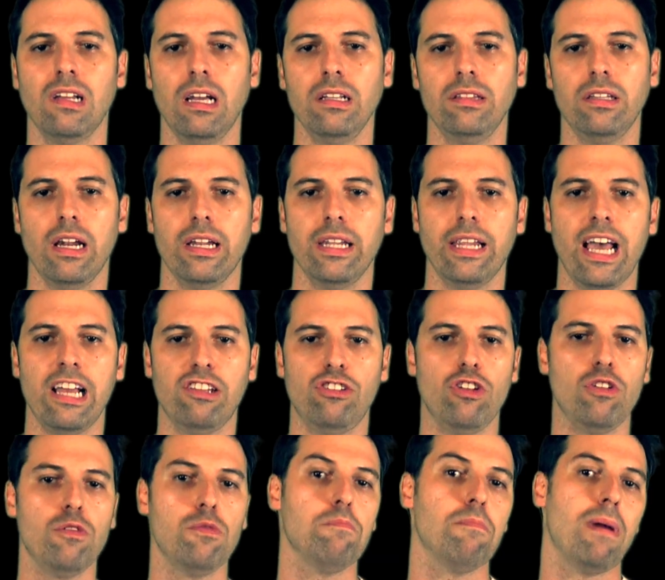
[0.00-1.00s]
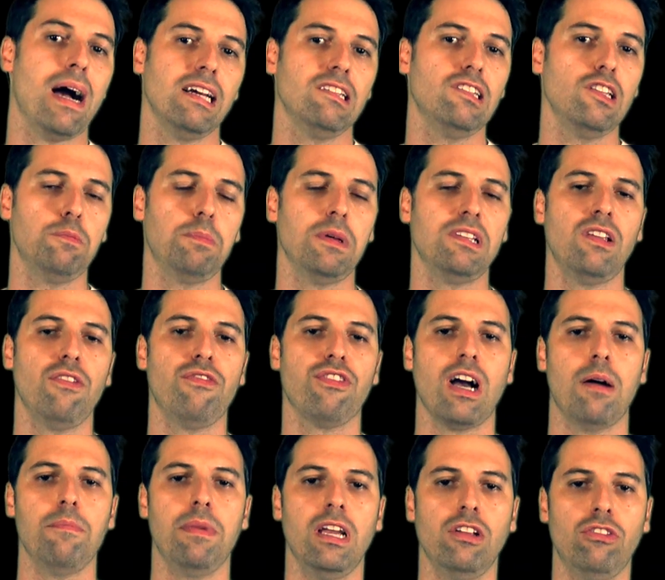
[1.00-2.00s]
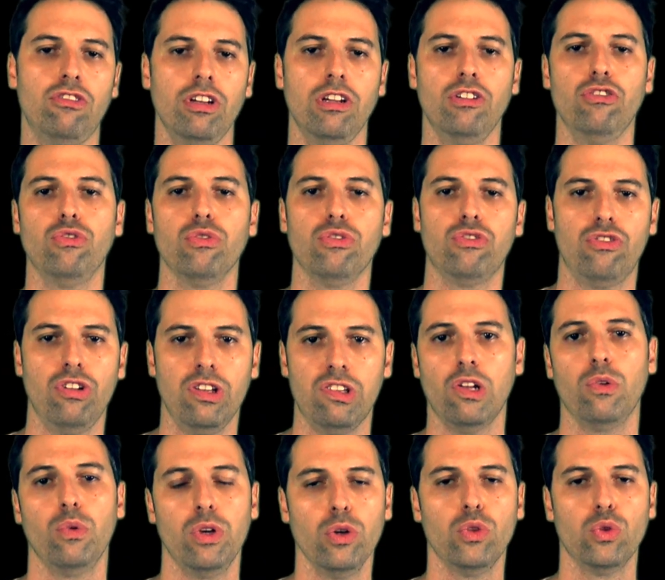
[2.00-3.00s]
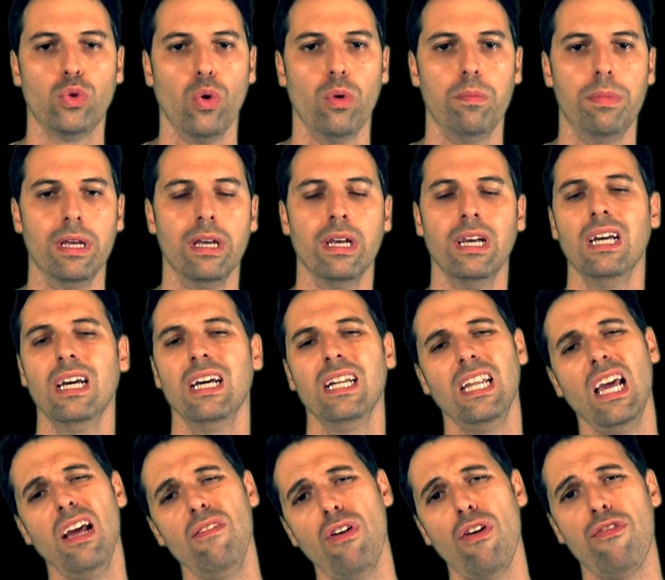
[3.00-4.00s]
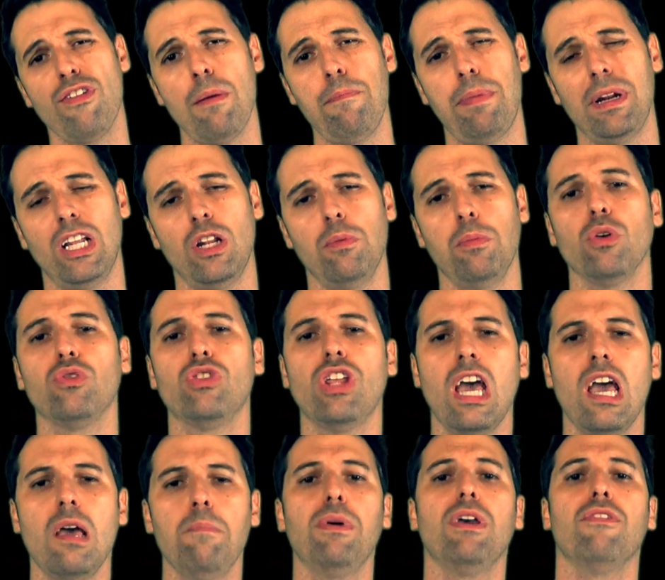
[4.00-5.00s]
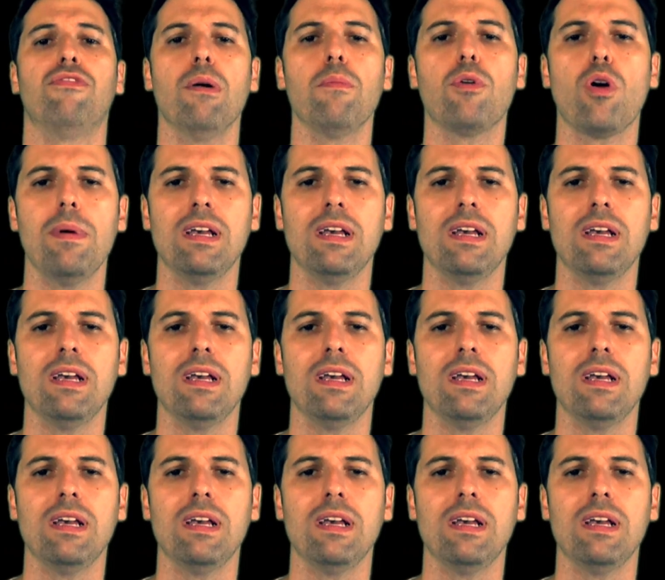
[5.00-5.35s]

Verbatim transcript: na internet, mais especificamente injustiça no YouTube. Nem vou ficar perdendo meu tempo e vamos